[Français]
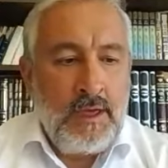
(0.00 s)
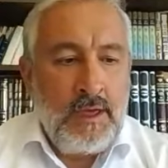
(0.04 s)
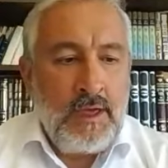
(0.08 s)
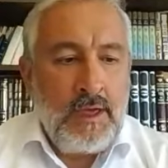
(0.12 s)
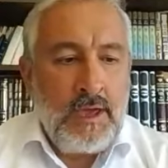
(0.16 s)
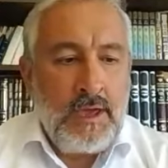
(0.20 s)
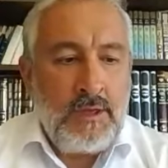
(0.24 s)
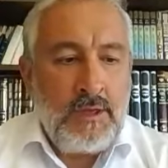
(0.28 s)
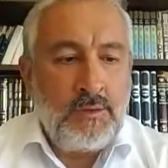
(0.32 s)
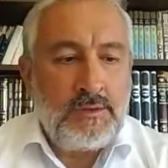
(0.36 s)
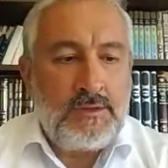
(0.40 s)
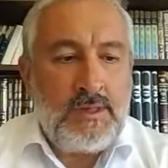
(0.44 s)

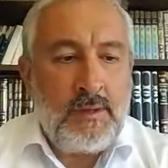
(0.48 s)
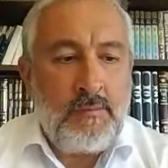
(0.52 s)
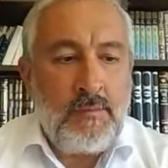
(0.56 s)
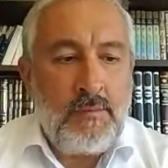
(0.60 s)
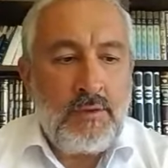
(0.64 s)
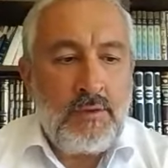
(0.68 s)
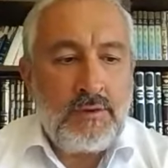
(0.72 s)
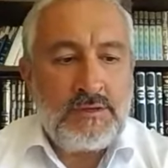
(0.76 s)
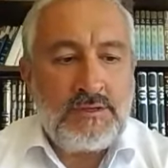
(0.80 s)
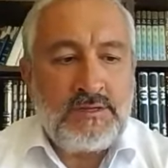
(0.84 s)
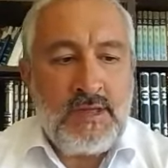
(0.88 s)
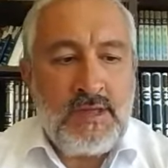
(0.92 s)
et
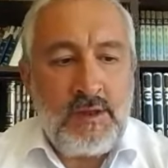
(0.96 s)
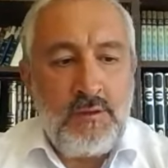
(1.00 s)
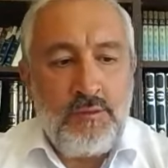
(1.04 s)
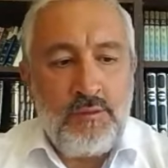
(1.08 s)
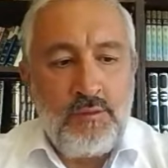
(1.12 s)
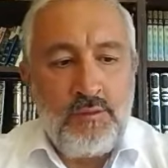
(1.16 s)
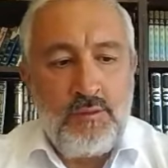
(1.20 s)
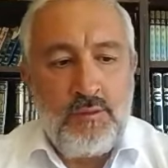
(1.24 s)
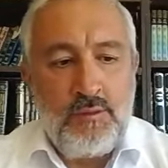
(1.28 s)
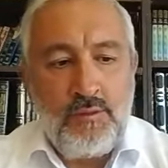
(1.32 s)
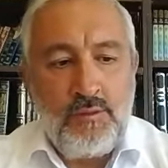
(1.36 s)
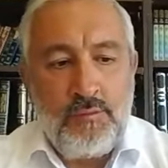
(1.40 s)
notamment celle
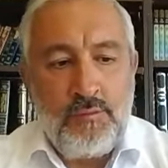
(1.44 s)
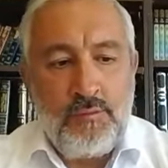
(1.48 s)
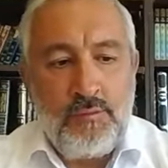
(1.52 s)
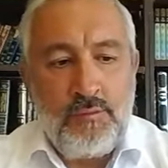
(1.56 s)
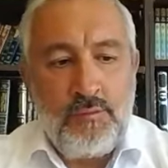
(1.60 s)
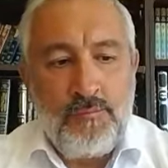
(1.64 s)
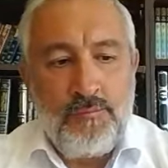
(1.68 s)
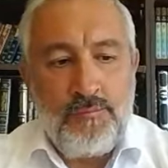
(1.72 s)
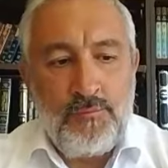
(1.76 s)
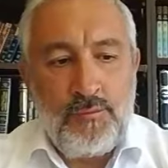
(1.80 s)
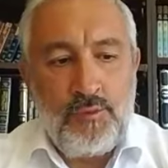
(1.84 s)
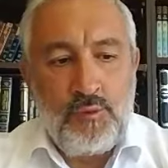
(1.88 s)
de
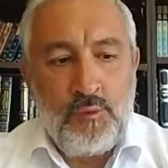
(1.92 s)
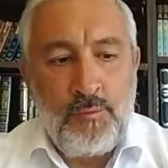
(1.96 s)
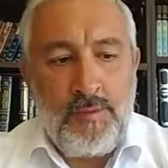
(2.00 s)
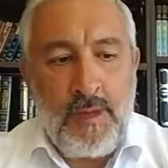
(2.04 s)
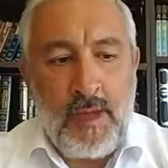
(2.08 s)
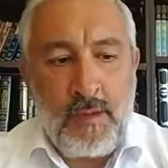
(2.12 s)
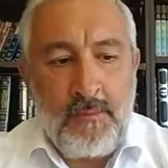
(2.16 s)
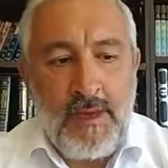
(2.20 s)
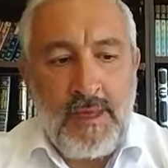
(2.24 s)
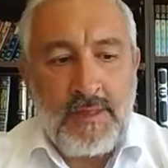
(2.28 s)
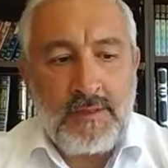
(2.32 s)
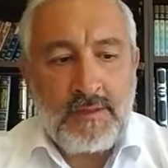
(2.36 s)
nous
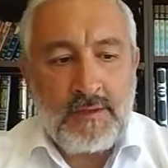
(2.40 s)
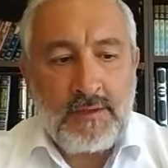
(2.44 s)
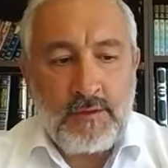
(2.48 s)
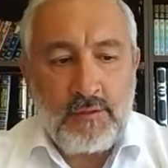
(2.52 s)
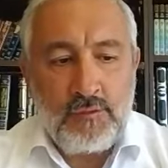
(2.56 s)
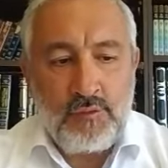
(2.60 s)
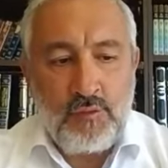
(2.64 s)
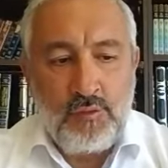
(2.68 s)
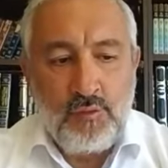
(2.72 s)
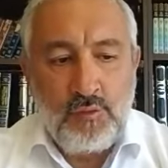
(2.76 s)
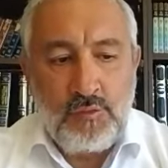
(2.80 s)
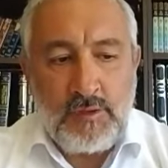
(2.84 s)
permettre de
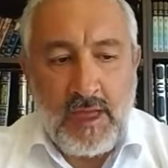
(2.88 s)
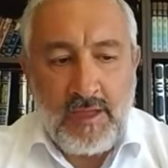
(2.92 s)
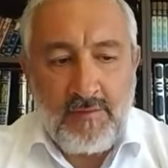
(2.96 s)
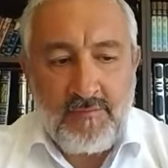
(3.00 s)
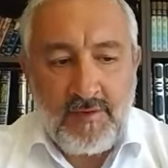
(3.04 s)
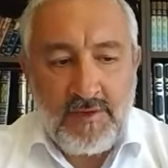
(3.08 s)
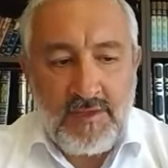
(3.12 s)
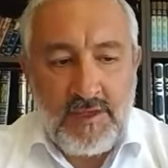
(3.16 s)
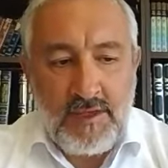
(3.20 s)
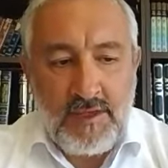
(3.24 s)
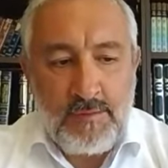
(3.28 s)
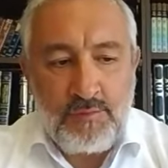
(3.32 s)
nous
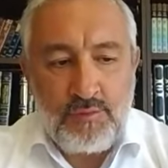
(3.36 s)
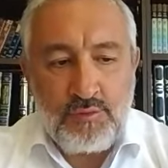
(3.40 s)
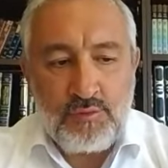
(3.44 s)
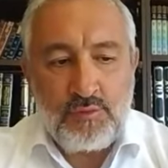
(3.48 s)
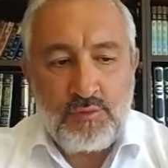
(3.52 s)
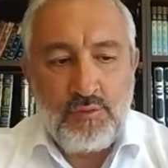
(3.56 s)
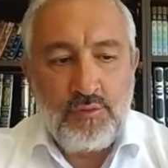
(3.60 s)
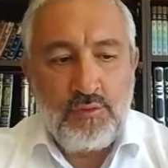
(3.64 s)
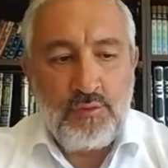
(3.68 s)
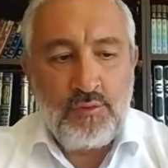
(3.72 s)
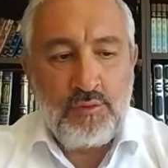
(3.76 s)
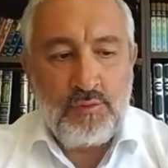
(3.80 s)
travailler, puisque
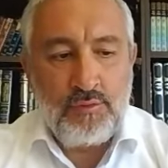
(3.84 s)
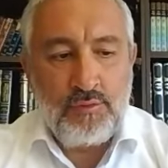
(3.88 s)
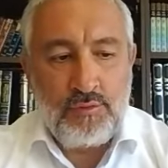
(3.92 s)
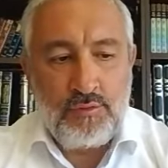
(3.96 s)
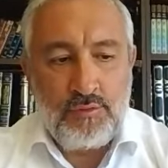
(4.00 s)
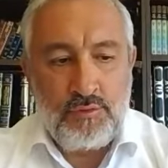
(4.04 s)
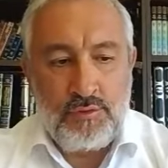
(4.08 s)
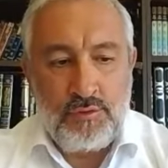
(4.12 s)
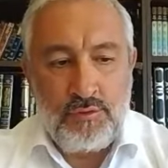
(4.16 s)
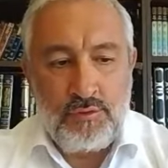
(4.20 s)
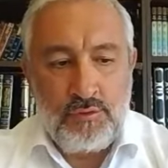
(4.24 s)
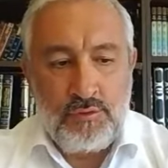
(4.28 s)

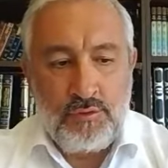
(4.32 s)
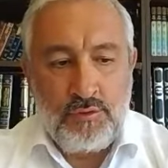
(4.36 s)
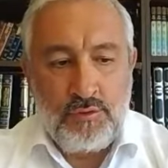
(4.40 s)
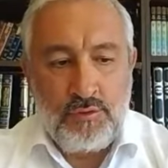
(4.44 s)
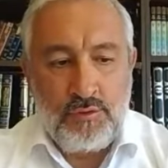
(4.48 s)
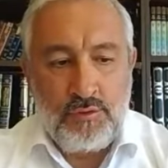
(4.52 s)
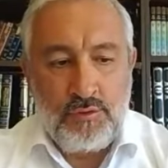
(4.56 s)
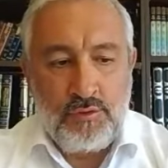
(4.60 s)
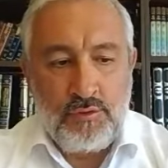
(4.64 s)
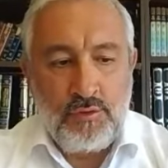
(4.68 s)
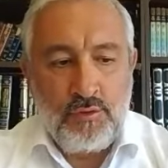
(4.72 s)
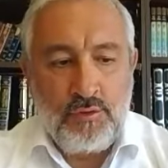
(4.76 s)

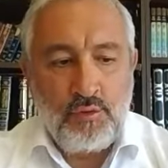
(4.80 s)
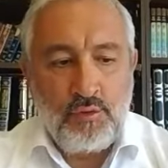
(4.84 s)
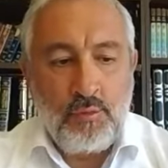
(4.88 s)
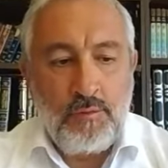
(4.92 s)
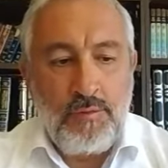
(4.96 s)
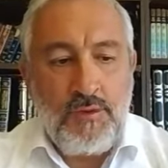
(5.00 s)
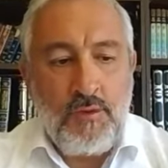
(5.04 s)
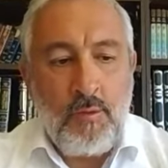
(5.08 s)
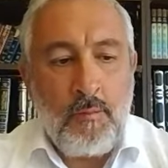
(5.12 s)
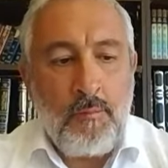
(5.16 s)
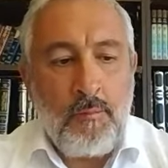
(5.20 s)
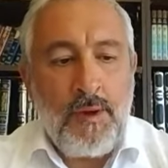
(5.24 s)

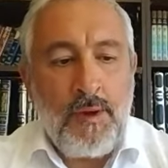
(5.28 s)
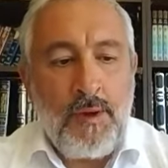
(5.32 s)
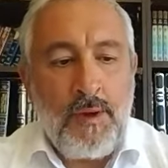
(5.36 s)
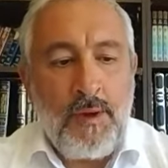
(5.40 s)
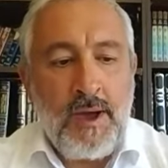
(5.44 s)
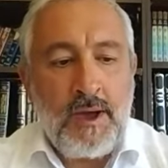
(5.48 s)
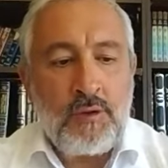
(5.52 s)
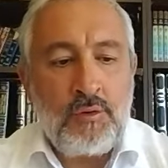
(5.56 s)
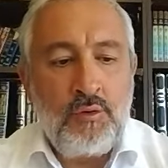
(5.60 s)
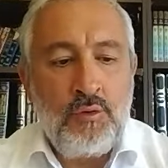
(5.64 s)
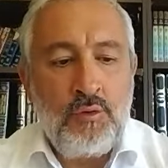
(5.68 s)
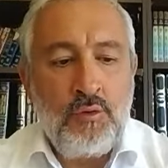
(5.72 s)
n'oublions pas
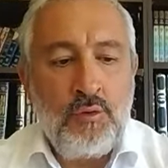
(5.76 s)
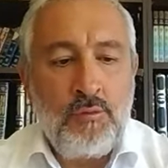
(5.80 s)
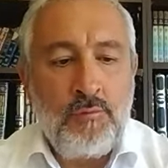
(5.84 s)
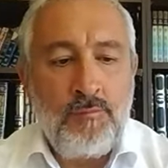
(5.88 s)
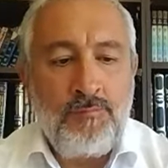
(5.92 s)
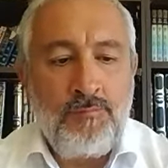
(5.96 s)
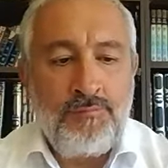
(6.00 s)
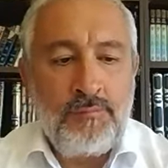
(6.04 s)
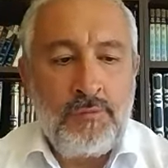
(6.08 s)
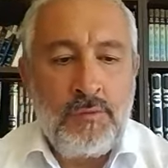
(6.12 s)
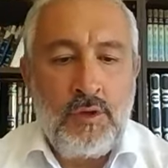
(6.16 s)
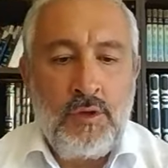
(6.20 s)
que
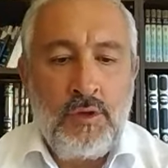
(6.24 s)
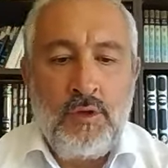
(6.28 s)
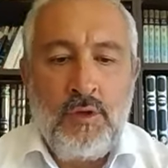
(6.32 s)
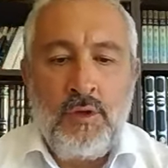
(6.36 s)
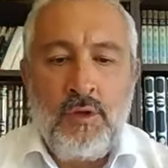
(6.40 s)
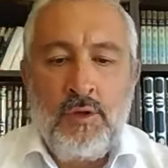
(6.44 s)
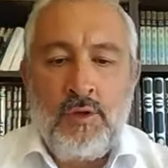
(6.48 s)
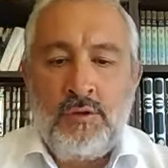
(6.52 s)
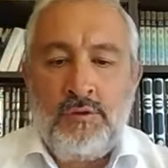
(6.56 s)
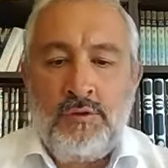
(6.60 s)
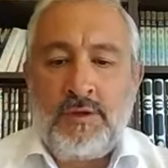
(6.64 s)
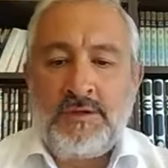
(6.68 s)

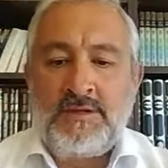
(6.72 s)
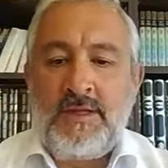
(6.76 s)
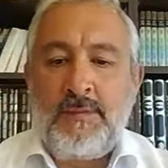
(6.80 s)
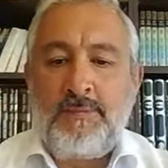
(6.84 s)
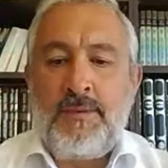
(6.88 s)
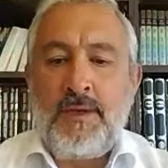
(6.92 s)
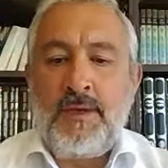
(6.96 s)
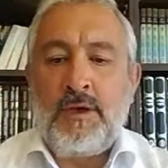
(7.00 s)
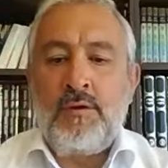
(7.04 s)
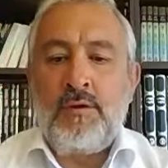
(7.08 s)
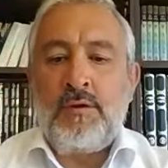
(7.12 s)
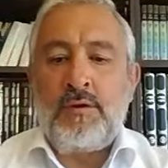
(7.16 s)
dans cette
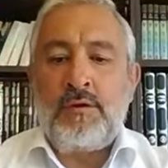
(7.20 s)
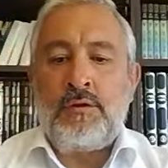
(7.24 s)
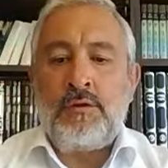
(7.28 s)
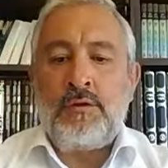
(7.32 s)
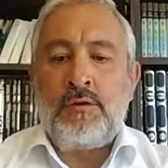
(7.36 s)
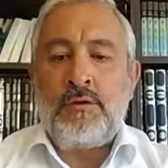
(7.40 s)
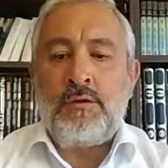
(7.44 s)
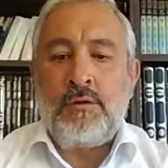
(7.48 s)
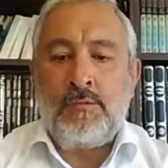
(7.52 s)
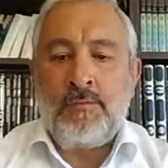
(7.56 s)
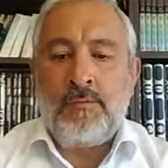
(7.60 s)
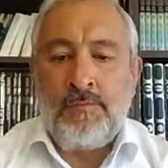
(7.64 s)

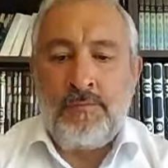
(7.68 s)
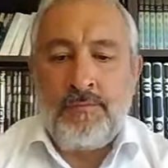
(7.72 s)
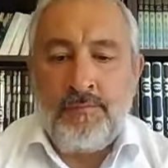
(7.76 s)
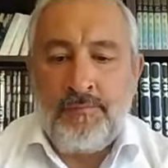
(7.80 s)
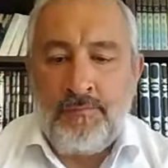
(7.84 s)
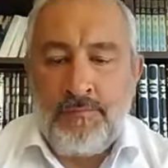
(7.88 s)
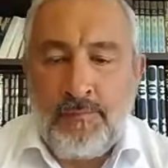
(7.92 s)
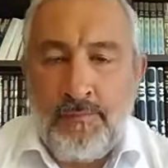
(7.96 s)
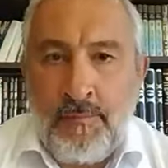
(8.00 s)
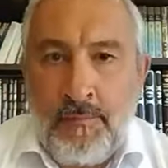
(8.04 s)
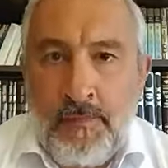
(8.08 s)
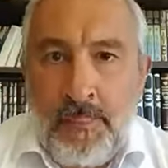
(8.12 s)
période,
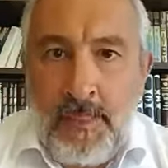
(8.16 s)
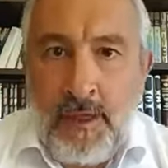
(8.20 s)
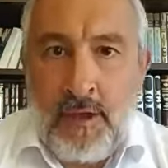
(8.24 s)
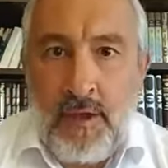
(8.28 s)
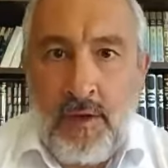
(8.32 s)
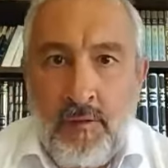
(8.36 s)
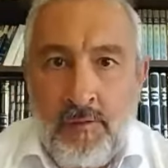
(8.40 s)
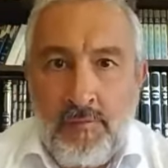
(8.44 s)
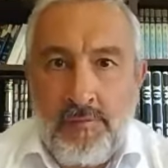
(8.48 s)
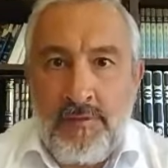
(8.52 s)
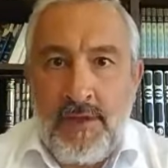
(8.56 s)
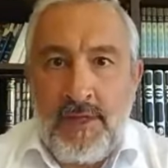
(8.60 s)
en
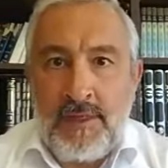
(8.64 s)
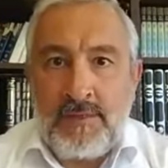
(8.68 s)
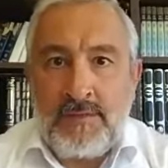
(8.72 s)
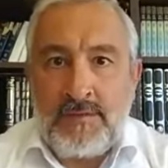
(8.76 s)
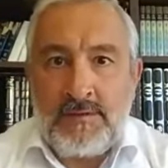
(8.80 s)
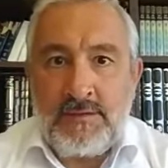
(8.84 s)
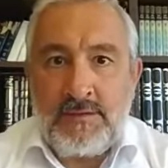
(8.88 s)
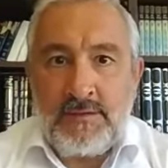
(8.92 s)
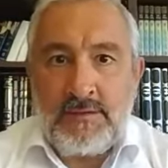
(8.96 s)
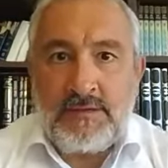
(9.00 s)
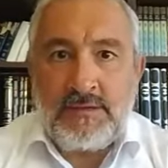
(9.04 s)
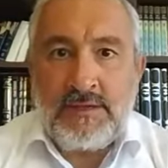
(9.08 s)
fait,
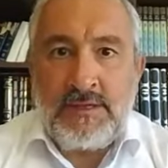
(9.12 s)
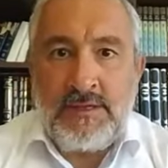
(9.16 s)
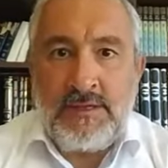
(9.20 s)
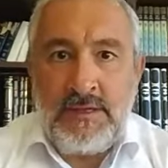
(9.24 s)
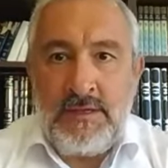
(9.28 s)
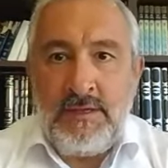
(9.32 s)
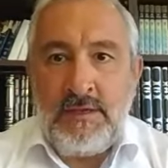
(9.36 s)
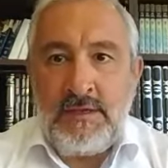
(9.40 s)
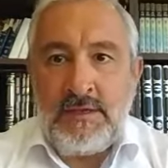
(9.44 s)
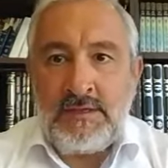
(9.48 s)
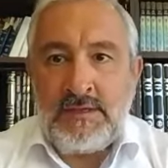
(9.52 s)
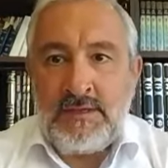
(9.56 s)
ce
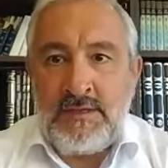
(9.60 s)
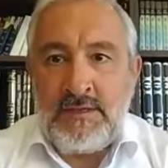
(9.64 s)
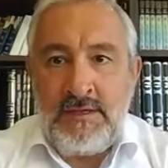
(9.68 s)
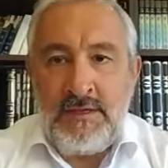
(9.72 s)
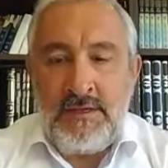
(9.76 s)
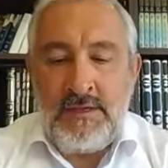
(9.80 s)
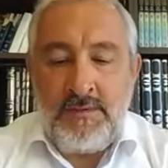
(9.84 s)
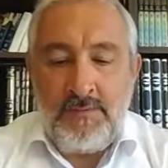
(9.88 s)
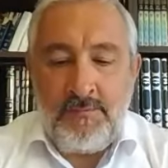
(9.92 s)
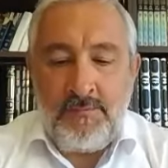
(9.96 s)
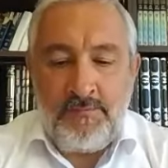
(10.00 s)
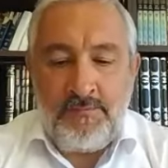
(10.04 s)
qui, ce
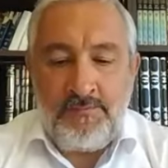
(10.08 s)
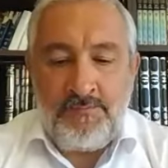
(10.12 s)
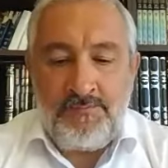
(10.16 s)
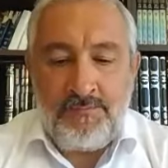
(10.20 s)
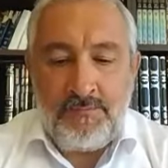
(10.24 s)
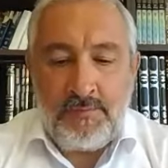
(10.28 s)
qui,